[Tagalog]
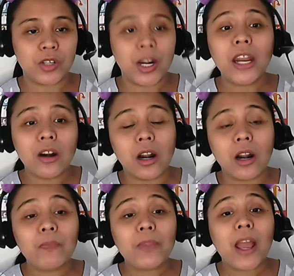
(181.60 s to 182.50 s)

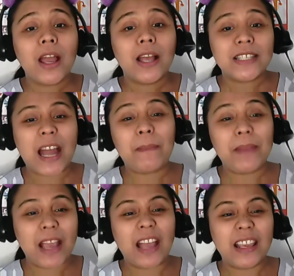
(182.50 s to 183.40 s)
trainer,
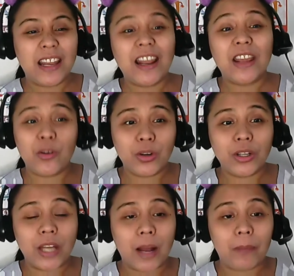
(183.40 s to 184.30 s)
sinabi nga niya na yon
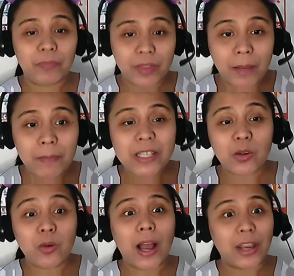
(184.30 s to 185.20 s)
na
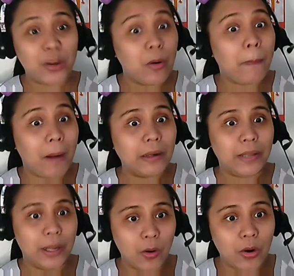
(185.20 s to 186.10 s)
na-miss ko nga yung part
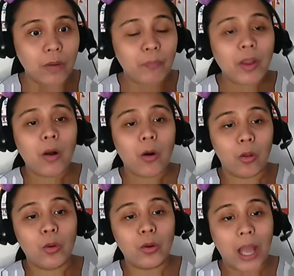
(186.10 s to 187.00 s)
na yon.
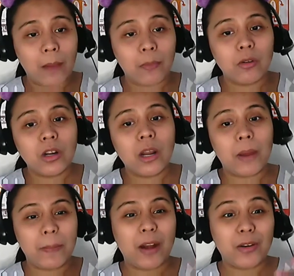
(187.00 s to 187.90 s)
Although nahabol ko
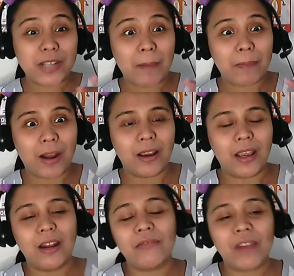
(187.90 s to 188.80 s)
naman, pero syempre
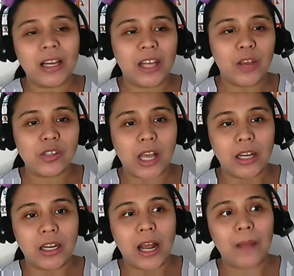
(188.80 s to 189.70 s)
again na-flag na yon sa
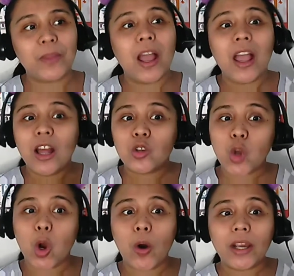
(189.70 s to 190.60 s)
kanila.
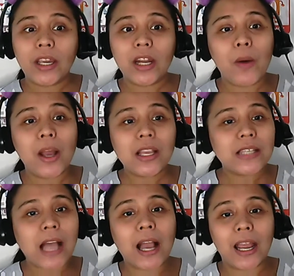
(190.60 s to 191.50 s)
So, ang ginawa niya
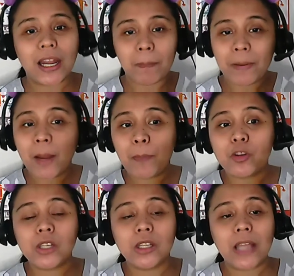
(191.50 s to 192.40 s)
sa akin,
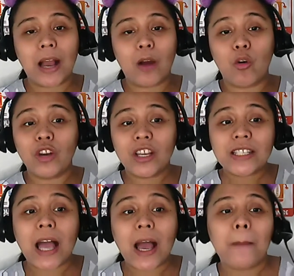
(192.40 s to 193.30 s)
pinaproceed niya ako
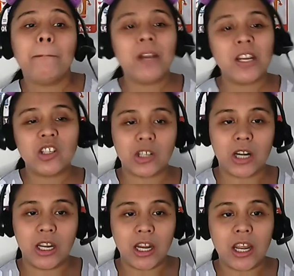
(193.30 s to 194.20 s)
sa bridge
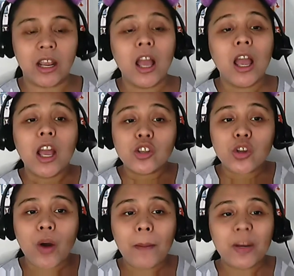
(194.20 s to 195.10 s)
training.
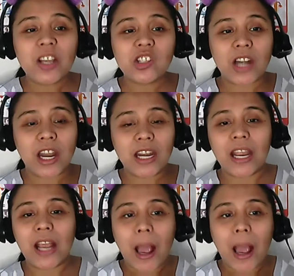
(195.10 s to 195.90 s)
So, ang bridge training,